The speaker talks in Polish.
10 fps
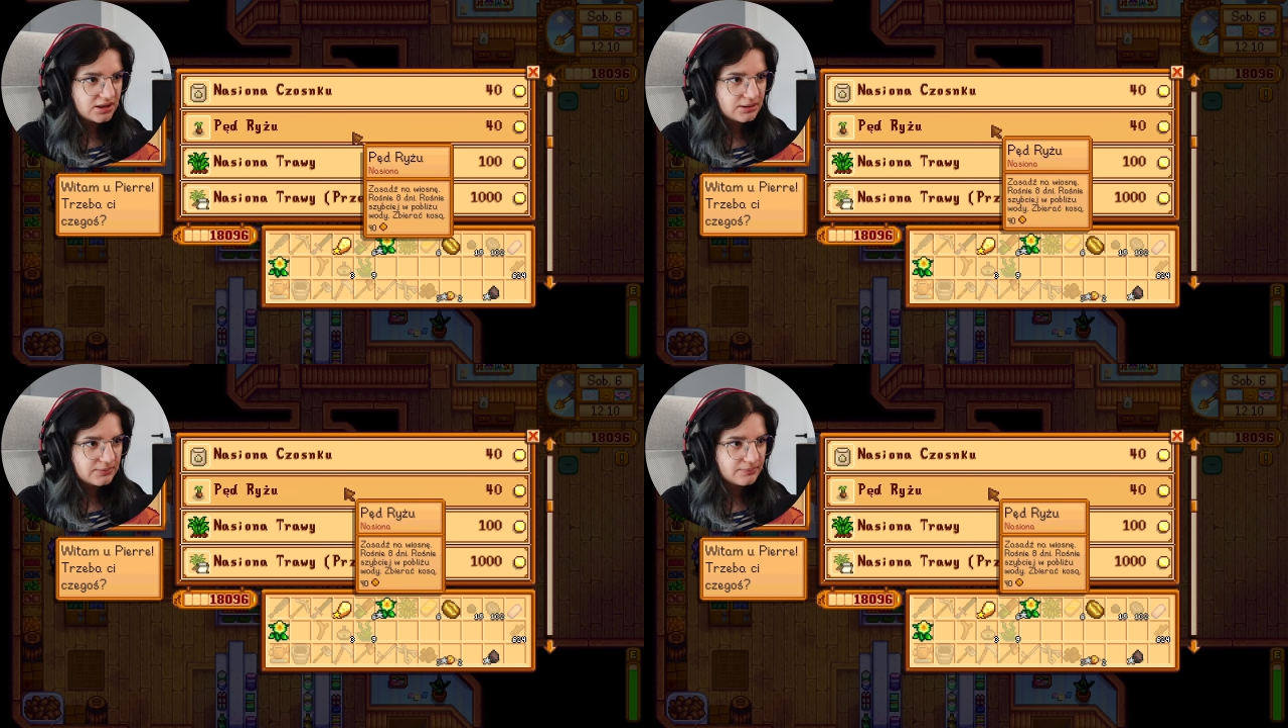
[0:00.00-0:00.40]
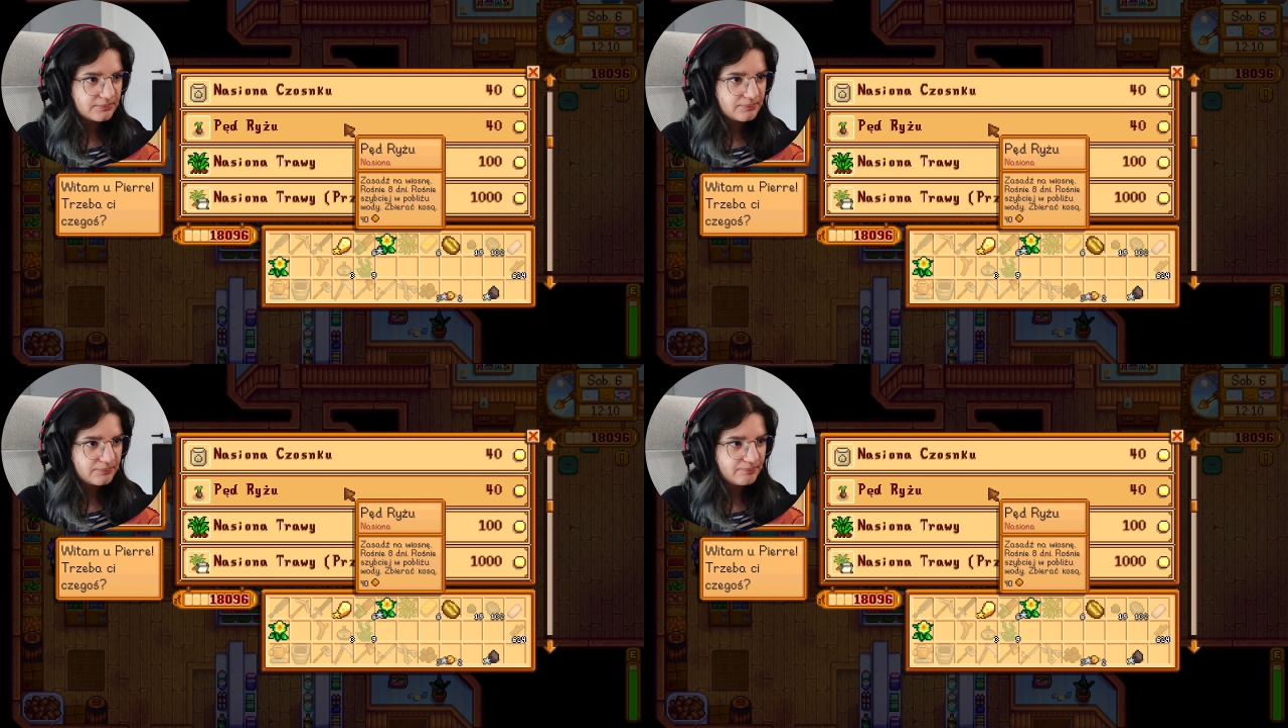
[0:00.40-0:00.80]

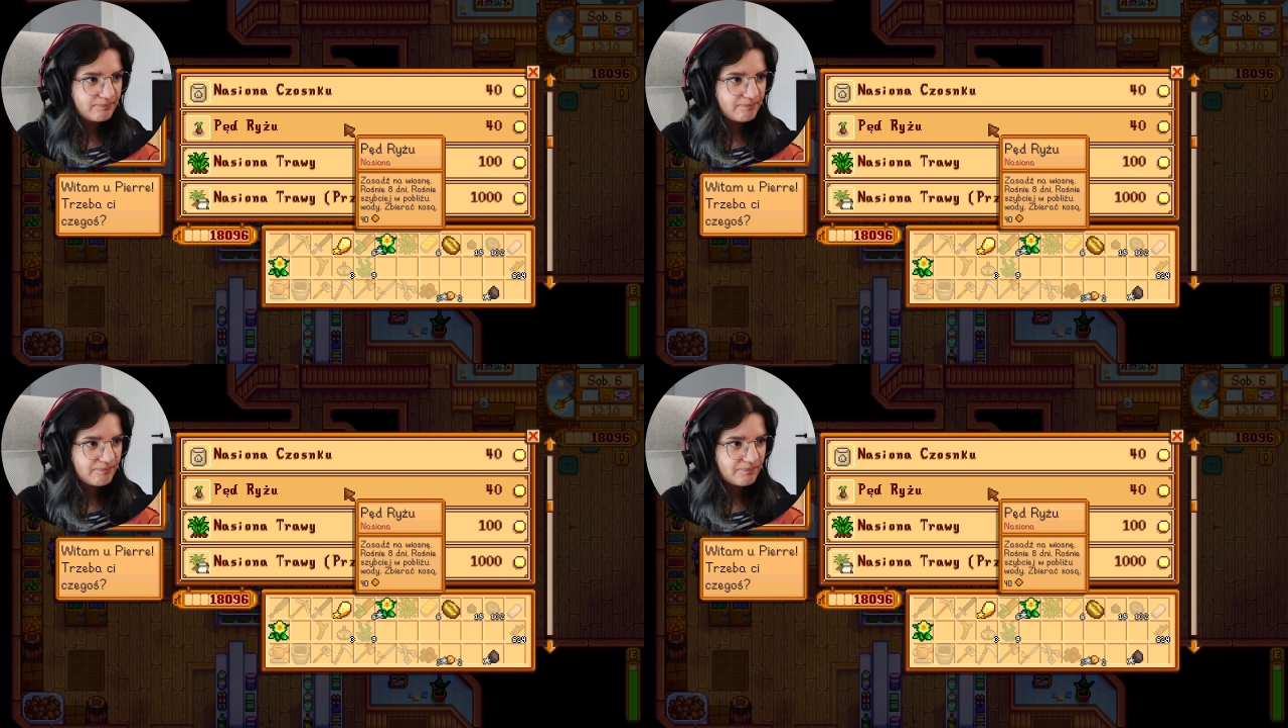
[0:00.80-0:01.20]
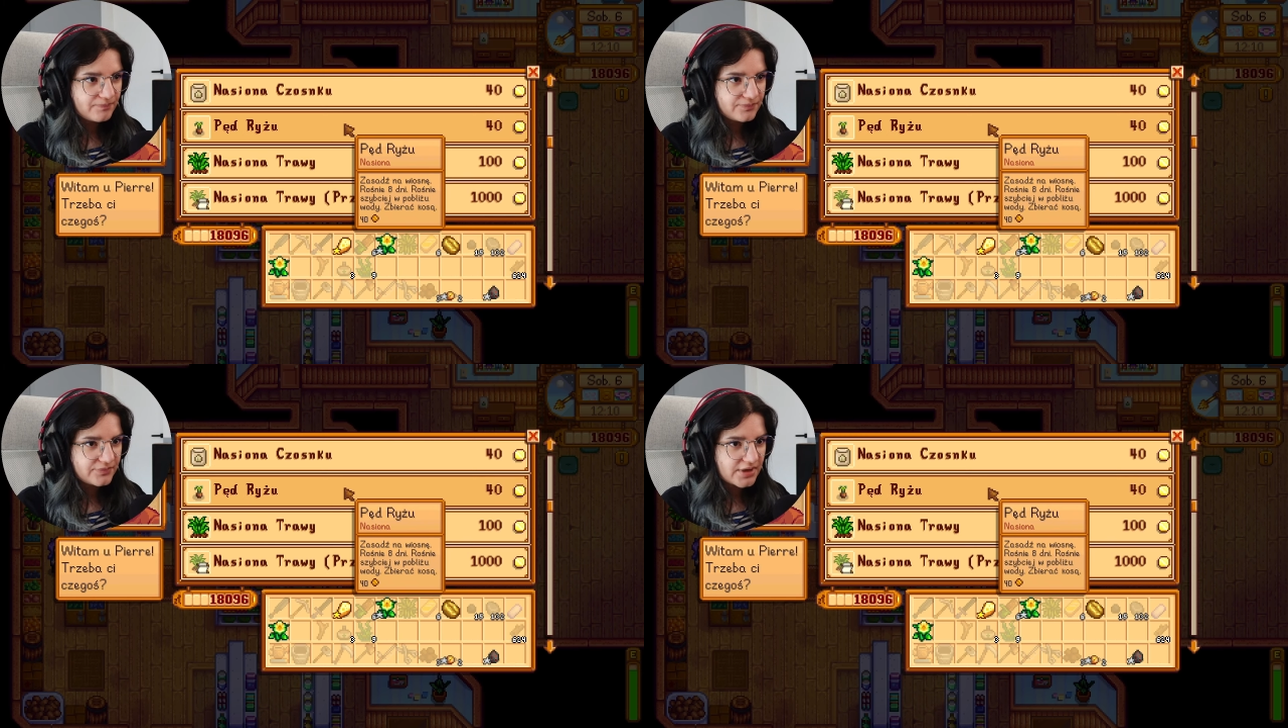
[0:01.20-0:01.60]
Um,
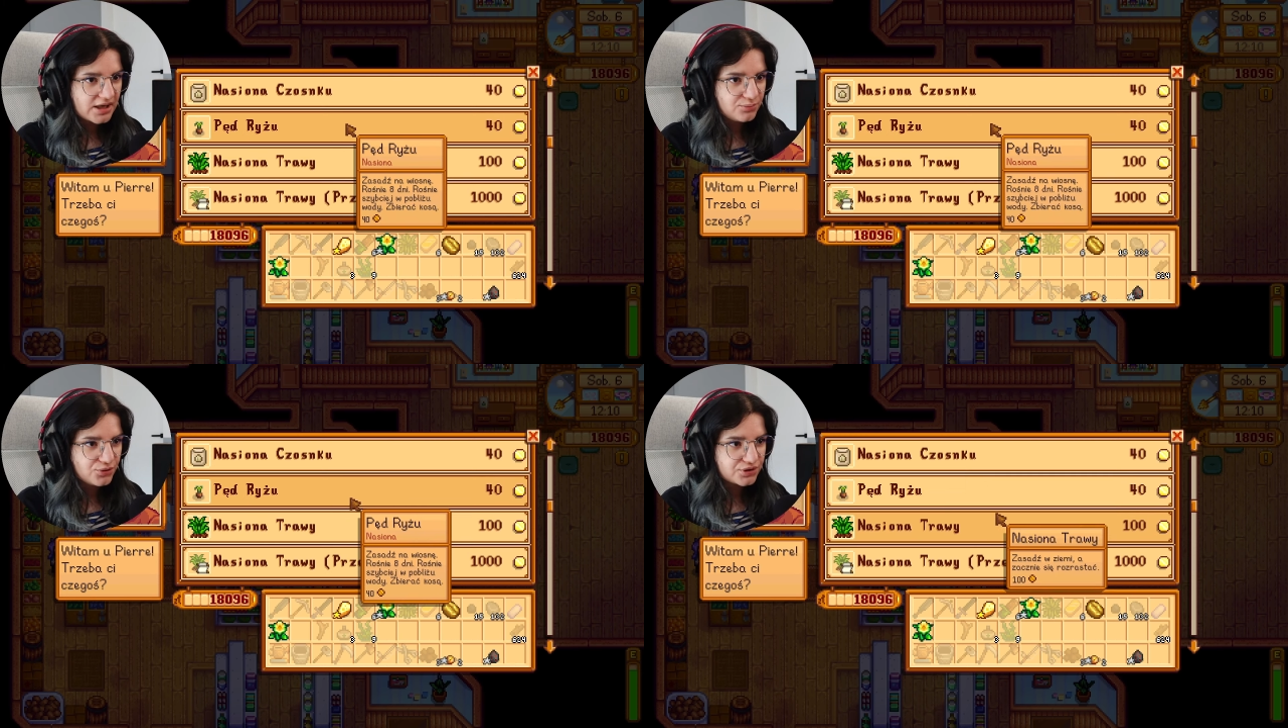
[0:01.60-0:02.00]
albo